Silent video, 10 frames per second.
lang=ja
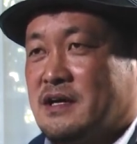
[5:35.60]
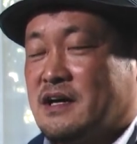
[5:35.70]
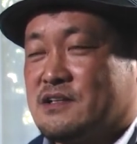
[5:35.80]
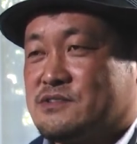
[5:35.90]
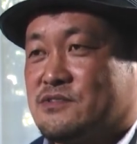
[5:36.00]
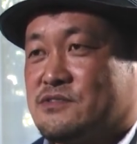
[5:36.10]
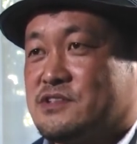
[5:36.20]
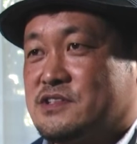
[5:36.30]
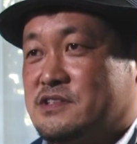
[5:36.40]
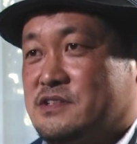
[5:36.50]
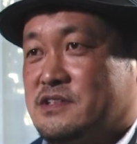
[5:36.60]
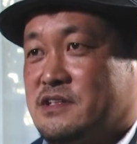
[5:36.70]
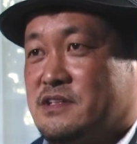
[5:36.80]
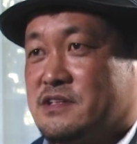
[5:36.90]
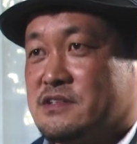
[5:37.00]
八王子
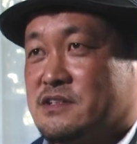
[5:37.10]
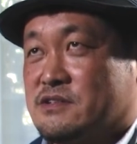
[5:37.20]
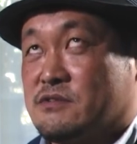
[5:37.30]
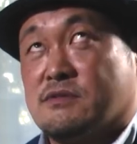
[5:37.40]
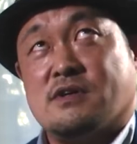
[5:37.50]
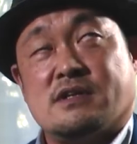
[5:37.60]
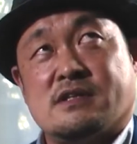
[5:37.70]
映画祭の